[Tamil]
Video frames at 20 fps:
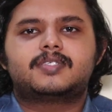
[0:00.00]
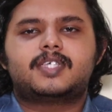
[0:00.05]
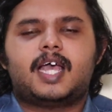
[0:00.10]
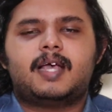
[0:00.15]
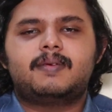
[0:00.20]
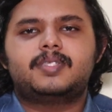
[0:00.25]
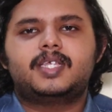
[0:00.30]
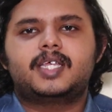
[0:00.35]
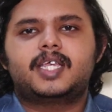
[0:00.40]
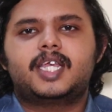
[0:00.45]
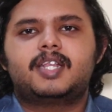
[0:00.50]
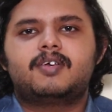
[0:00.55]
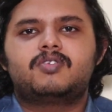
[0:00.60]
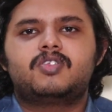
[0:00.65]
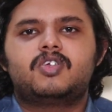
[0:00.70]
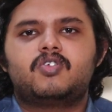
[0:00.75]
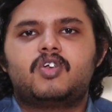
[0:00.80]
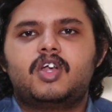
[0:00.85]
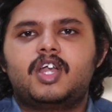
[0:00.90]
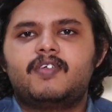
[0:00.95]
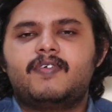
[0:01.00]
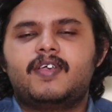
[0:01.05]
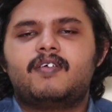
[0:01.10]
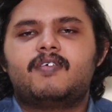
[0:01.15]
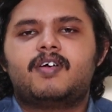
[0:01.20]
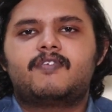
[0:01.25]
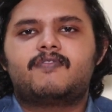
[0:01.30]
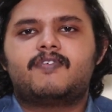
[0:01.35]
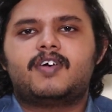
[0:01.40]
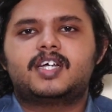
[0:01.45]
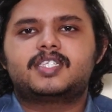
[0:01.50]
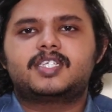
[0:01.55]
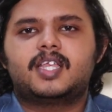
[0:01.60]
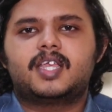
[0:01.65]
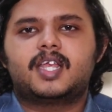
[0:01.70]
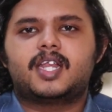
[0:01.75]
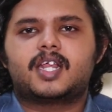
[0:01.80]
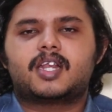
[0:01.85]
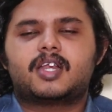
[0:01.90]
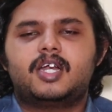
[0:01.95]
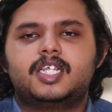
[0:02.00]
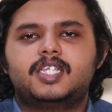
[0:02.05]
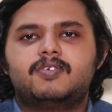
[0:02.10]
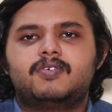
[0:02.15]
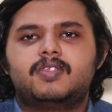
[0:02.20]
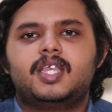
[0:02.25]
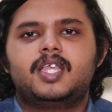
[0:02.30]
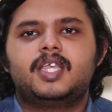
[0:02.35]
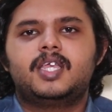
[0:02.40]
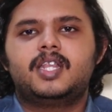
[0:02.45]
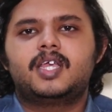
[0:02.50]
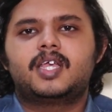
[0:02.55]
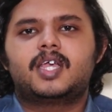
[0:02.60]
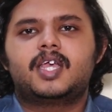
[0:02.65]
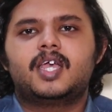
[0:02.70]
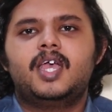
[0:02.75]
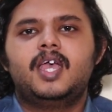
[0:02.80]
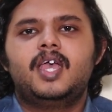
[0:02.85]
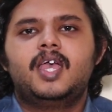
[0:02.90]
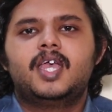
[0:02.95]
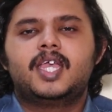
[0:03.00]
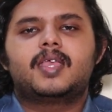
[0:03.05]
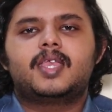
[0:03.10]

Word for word: சாம்சங் கிட்ட வந்து டுவெண்ட்டி ஃபைவ் வாட் ஃபாஸ்ட் சார்ஜிங் டெக்னாலஜி வந்து இருக்குது